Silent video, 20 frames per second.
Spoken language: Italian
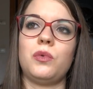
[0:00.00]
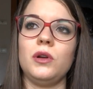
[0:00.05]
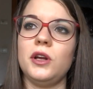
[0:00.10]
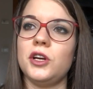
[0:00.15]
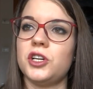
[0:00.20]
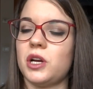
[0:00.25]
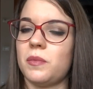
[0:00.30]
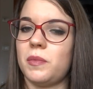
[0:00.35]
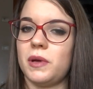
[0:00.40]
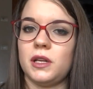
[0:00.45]

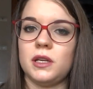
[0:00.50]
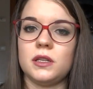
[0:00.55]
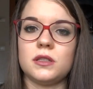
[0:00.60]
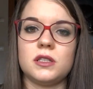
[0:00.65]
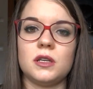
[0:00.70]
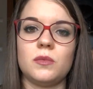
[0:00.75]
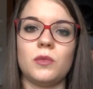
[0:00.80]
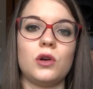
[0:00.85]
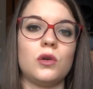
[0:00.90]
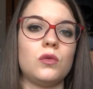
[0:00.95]
pulisce
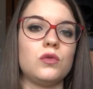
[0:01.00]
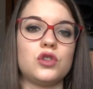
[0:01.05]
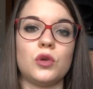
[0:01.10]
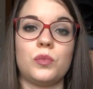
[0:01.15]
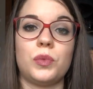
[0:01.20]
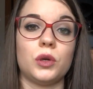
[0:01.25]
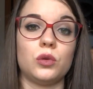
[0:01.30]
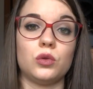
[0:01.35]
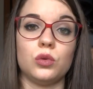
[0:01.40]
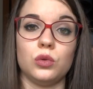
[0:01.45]
benissimo, lo
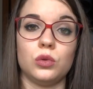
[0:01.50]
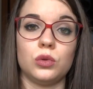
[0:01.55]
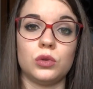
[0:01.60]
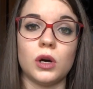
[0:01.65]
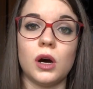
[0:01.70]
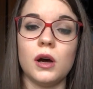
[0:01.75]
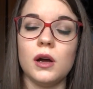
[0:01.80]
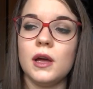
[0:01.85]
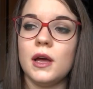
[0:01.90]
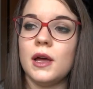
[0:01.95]
uso per
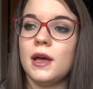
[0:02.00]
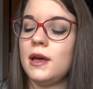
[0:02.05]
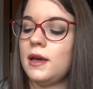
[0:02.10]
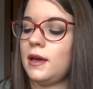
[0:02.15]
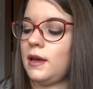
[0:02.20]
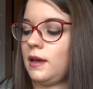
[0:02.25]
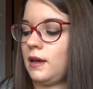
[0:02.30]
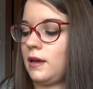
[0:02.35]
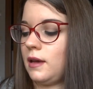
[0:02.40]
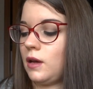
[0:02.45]
tutto
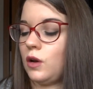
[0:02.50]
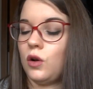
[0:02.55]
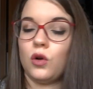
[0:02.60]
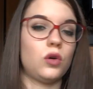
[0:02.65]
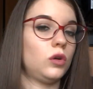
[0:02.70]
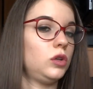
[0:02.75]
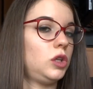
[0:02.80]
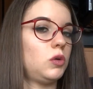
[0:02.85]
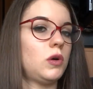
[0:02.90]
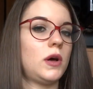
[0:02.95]
e lo
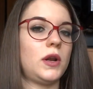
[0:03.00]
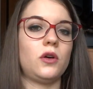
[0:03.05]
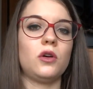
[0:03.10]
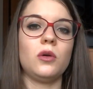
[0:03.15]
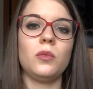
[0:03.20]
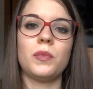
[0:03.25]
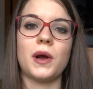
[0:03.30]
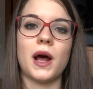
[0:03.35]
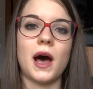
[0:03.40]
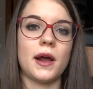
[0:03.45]
continuo a
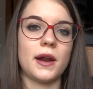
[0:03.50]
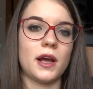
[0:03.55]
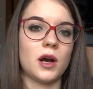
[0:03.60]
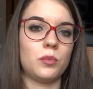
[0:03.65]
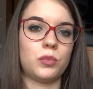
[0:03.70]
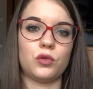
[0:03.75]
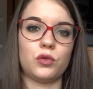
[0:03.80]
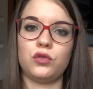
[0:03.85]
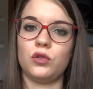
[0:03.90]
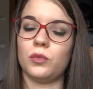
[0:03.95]
ricomprare, è
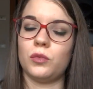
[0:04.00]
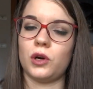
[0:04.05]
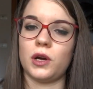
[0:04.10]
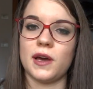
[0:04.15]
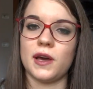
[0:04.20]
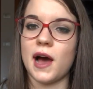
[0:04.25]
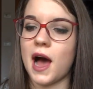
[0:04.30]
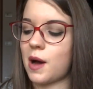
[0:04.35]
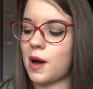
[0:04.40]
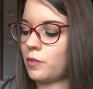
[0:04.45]
un profumo
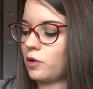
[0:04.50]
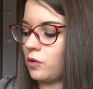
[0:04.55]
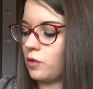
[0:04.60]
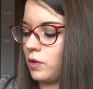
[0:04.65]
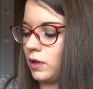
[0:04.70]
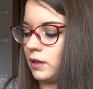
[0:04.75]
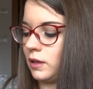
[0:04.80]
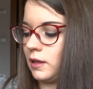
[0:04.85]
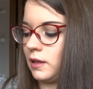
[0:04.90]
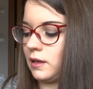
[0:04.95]
che amo,
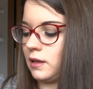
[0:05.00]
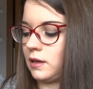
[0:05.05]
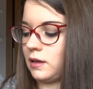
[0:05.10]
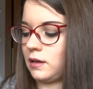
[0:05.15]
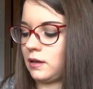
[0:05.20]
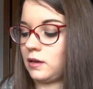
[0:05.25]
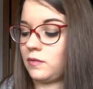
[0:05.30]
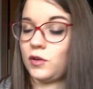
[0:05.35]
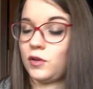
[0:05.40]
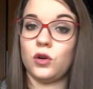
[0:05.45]

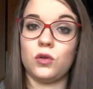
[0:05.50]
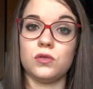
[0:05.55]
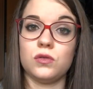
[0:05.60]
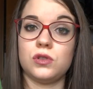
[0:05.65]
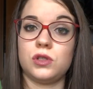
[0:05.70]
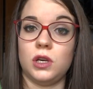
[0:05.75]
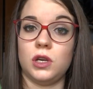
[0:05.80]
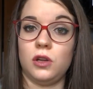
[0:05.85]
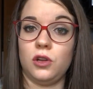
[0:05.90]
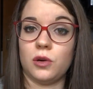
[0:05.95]
quindi ve lo
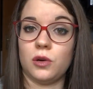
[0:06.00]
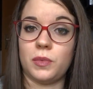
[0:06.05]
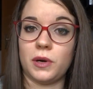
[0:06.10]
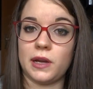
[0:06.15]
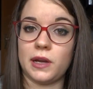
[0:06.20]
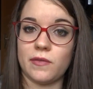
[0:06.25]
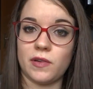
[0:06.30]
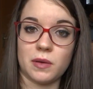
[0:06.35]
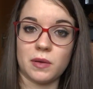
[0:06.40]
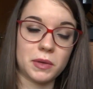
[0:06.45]
consiglio
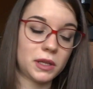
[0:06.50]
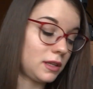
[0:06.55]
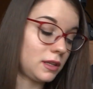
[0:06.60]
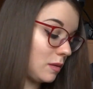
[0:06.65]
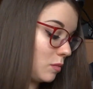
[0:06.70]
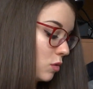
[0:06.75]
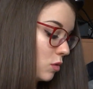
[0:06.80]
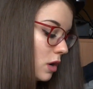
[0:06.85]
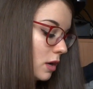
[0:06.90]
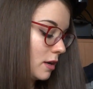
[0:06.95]
perché è
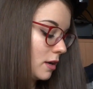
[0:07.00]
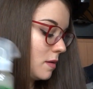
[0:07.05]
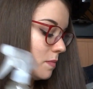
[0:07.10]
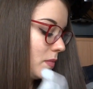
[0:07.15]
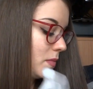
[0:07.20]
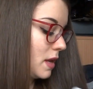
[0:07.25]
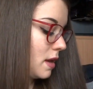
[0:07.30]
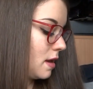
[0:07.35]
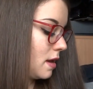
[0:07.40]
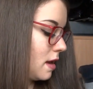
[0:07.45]
veramente
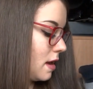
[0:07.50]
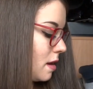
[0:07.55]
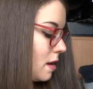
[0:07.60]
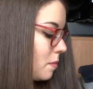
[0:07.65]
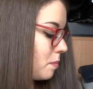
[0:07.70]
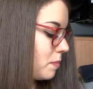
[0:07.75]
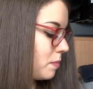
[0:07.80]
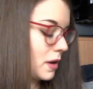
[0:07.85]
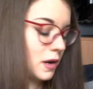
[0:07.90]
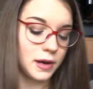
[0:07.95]
buono.
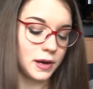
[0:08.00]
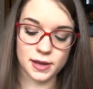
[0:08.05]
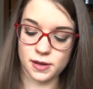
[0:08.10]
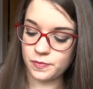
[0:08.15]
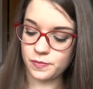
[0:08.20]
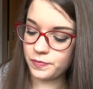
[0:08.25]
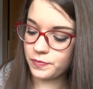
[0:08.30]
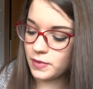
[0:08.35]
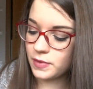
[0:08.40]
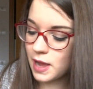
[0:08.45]

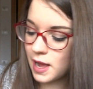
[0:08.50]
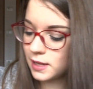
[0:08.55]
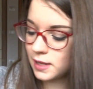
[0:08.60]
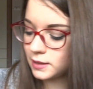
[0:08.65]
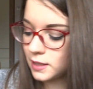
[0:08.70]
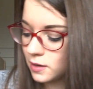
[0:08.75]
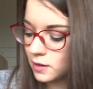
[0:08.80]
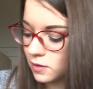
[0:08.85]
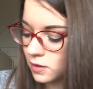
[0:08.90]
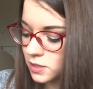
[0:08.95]
Poi,
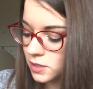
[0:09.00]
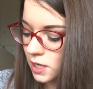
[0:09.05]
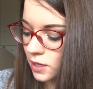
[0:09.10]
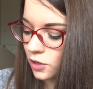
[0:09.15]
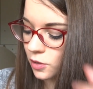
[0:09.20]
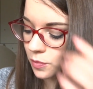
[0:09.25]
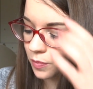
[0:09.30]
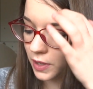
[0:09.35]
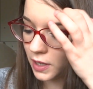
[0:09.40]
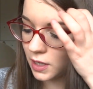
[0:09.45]
altra cosa
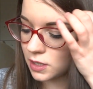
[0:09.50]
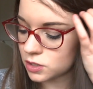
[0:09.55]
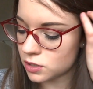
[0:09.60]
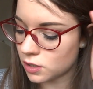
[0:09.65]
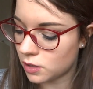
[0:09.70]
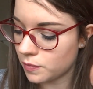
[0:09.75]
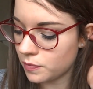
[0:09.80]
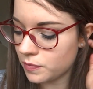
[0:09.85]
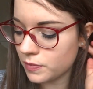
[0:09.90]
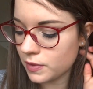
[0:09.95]
che ho
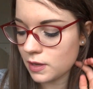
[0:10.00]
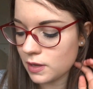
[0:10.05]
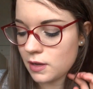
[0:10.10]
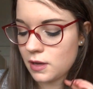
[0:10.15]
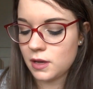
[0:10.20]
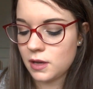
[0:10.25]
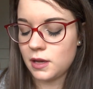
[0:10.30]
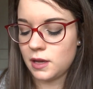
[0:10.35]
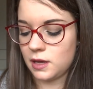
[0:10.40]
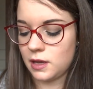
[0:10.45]
preso,
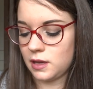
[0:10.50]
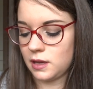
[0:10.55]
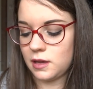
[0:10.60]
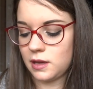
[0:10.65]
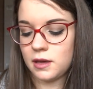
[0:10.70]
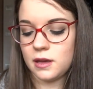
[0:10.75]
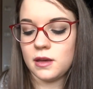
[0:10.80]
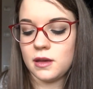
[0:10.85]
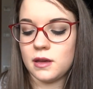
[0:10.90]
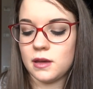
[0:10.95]
e
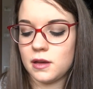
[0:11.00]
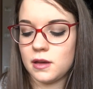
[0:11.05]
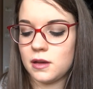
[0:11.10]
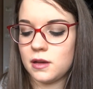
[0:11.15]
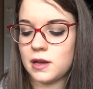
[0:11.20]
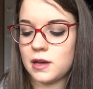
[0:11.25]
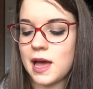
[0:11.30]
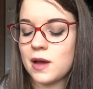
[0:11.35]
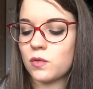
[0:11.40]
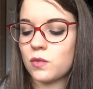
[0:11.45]

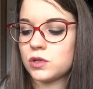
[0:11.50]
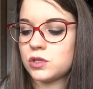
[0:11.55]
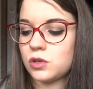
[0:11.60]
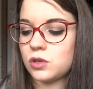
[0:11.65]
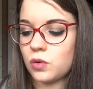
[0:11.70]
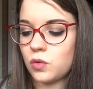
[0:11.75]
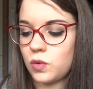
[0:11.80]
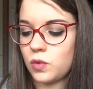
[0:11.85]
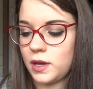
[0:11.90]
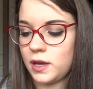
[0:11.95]
eh, è
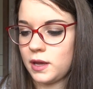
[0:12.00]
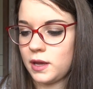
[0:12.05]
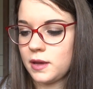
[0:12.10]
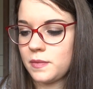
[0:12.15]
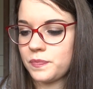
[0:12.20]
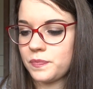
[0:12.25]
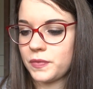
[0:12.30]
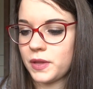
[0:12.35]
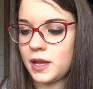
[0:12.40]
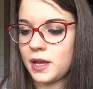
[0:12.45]
questo qui,
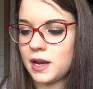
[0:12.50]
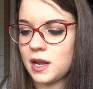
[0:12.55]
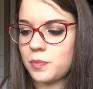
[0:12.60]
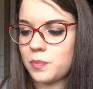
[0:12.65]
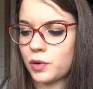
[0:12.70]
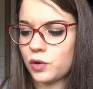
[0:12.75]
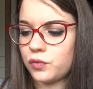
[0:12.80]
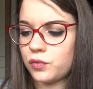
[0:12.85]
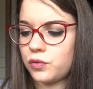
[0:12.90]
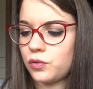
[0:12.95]
il
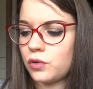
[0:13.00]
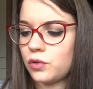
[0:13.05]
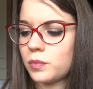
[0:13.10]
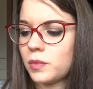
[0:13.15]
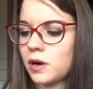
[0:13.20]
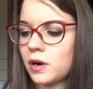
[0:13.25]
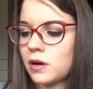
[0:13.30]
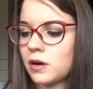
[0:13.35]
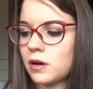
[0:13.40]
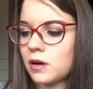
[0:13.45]

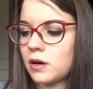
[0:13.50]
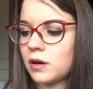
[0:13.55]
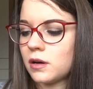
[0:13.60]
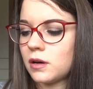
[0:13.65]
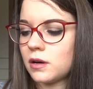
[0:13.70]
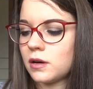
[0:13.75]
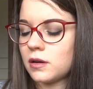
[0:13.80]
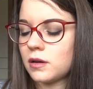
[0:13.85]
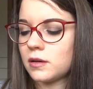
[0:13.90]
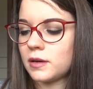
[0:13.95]

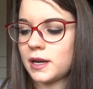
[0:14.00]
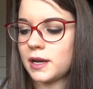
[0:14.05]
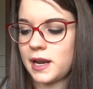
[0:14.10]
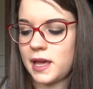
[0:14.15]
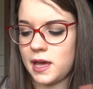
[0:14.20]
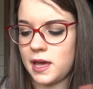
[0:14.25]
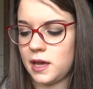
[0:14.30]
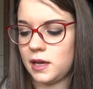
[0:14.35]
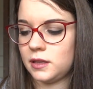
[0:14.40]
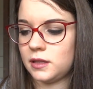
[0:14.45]
profumo
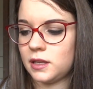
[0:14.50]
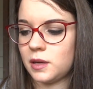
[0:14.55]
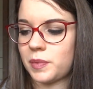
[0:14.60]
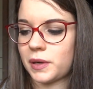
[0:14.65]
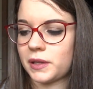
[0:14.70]
Glade,